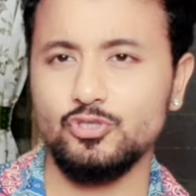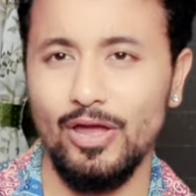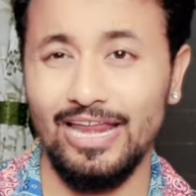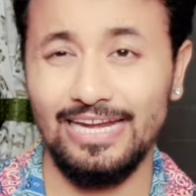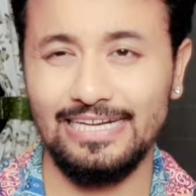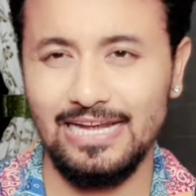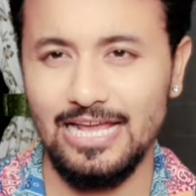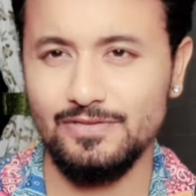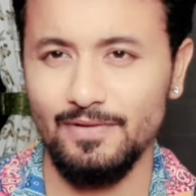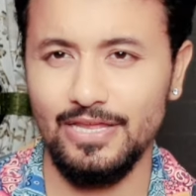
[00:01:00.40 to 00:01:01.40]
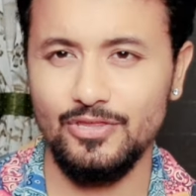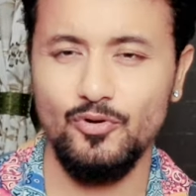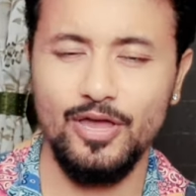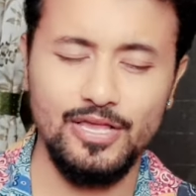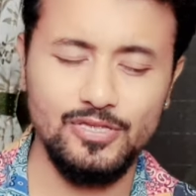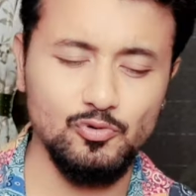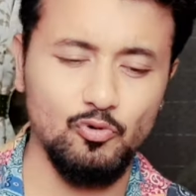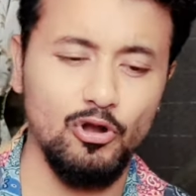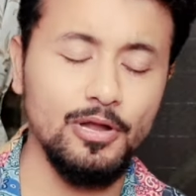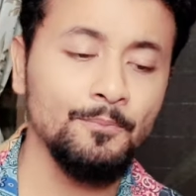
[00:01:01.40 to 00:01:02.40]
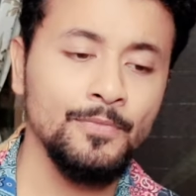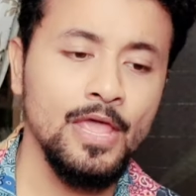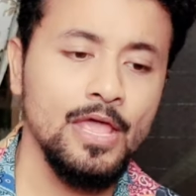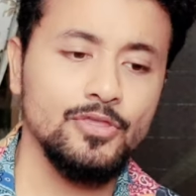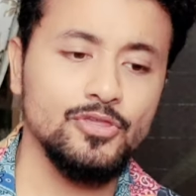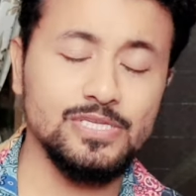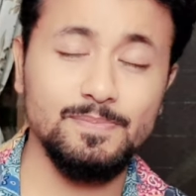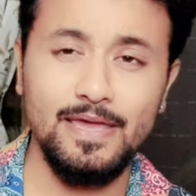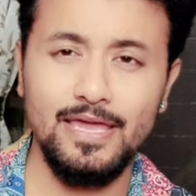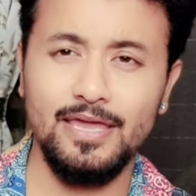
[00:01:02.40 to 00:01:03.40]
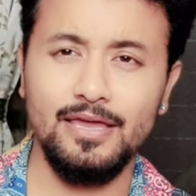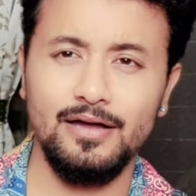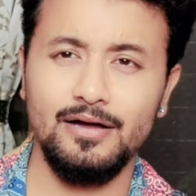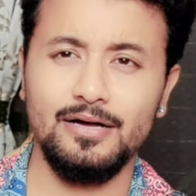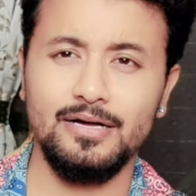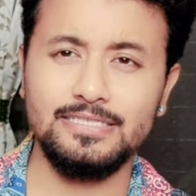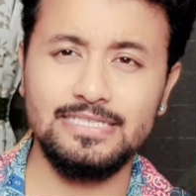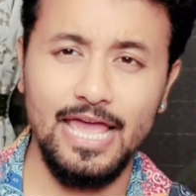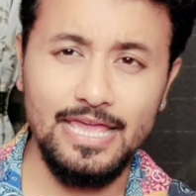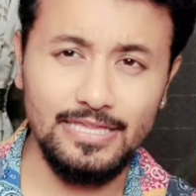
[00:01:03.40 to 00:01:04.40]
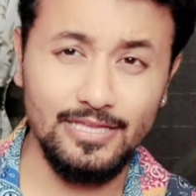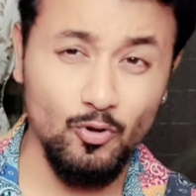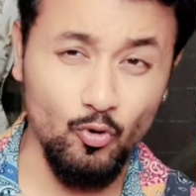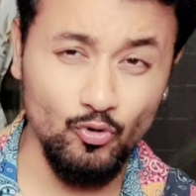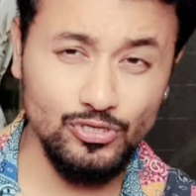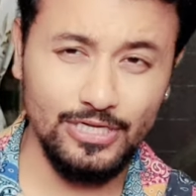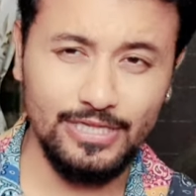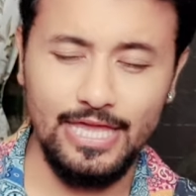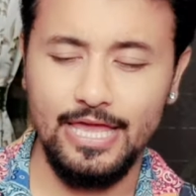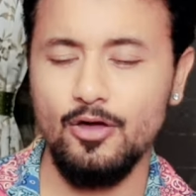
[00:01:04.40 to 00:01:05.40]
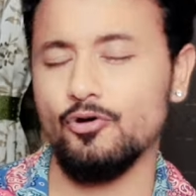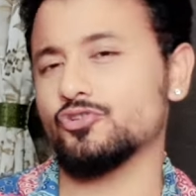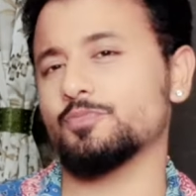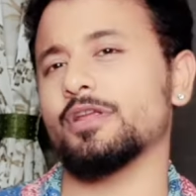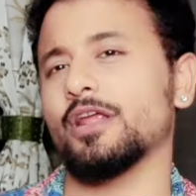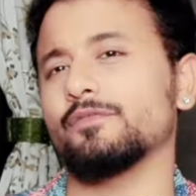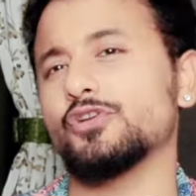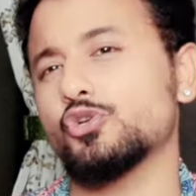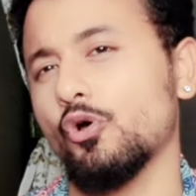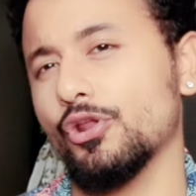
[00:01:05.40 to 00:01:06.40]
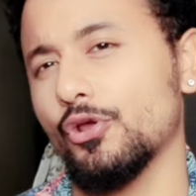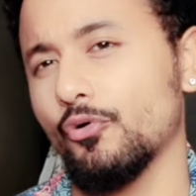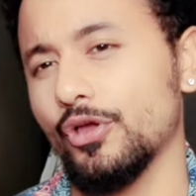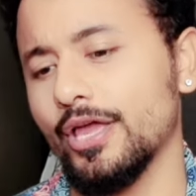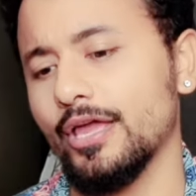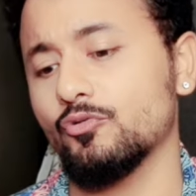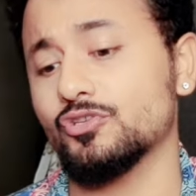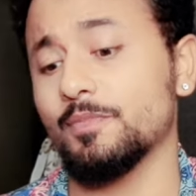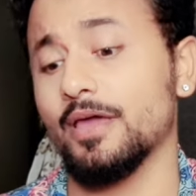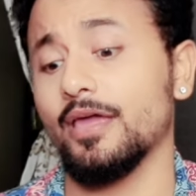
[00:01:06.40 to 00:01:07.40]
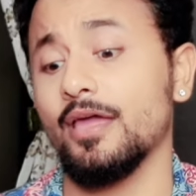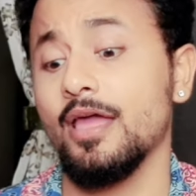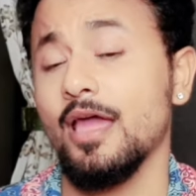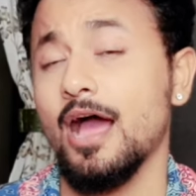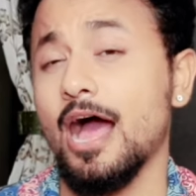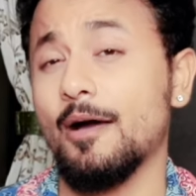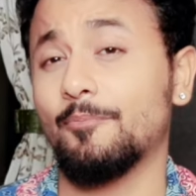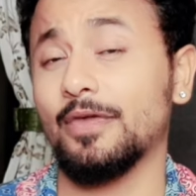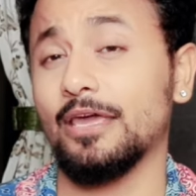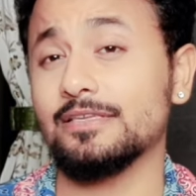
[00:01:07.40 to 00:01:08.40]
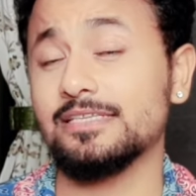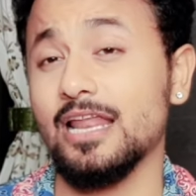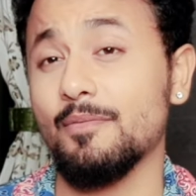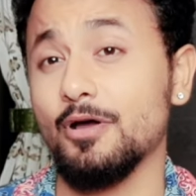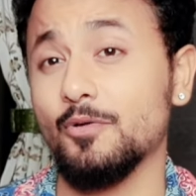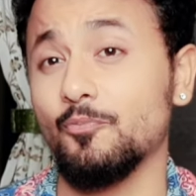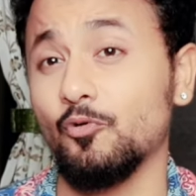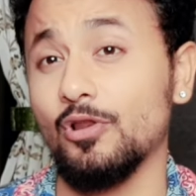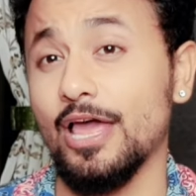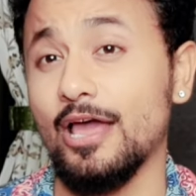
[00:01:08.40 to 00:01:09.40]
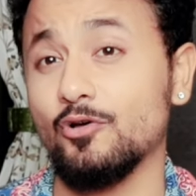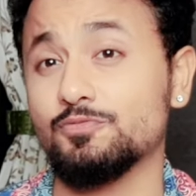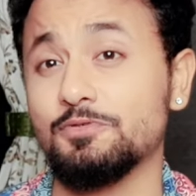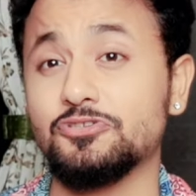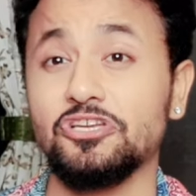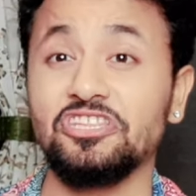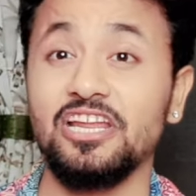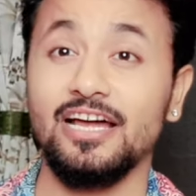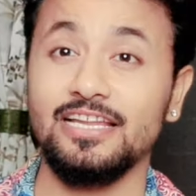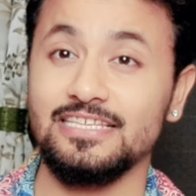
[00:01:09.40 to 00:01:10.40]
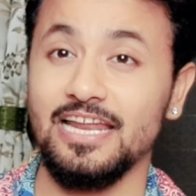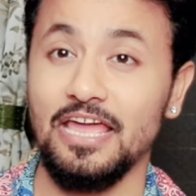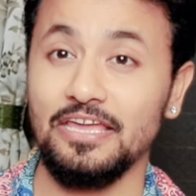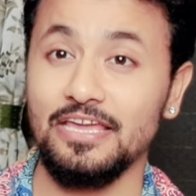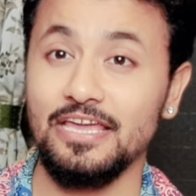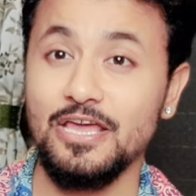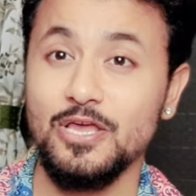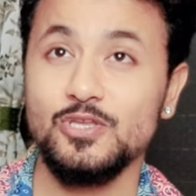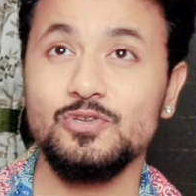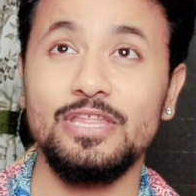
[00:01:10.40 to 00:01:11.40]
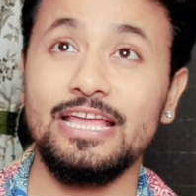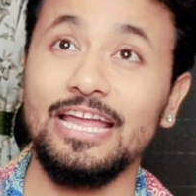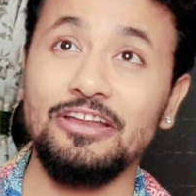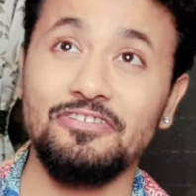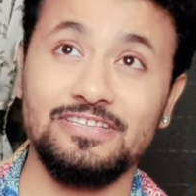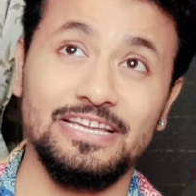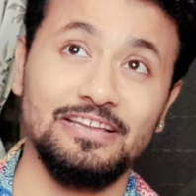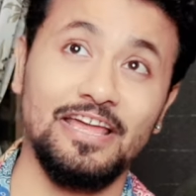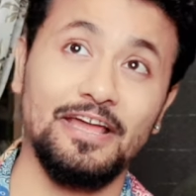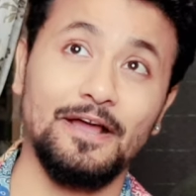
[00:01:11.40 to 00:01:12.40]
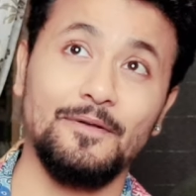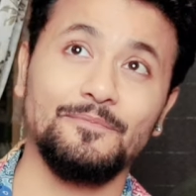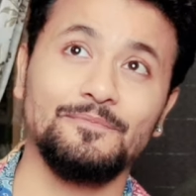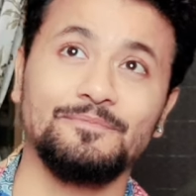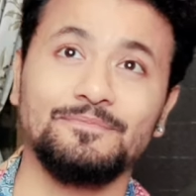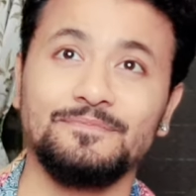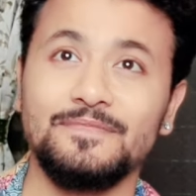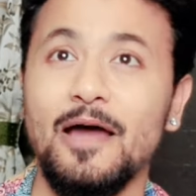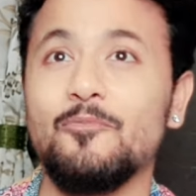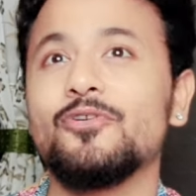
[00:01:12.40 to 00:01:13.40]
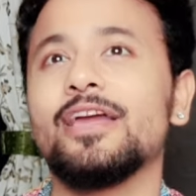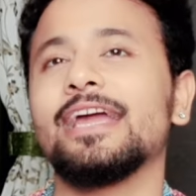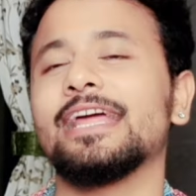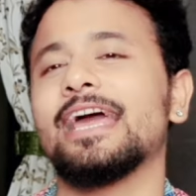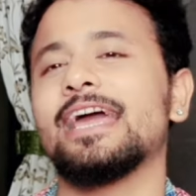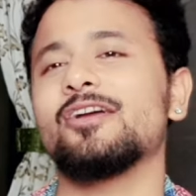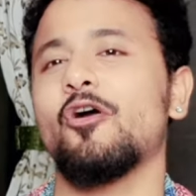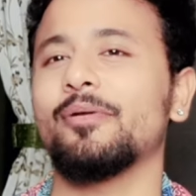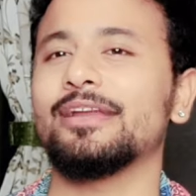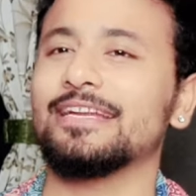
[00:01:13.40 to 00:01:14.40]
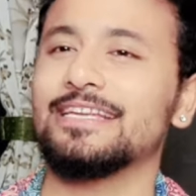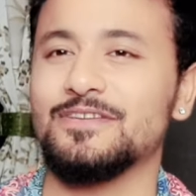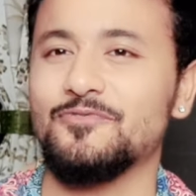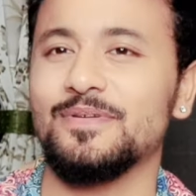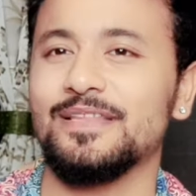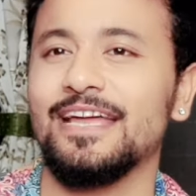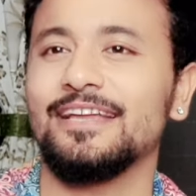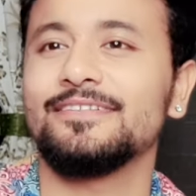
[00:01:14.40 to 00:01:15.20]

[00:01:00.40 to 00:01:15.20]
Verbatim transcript: जो एलिट क्लास वाले जो हैं सो कॉल्ड जिसमें साई केतन हो सकते हैं और उसमें रणवीर शौर्य होंगे उसमें आपकी सना मकबूल है उसमें चंद्रिका नज़र आएगी सो so, देखना इंटरेस्टिंग रहेगा आपको क्या कहना है कमेंट करके ज़रूर बताएं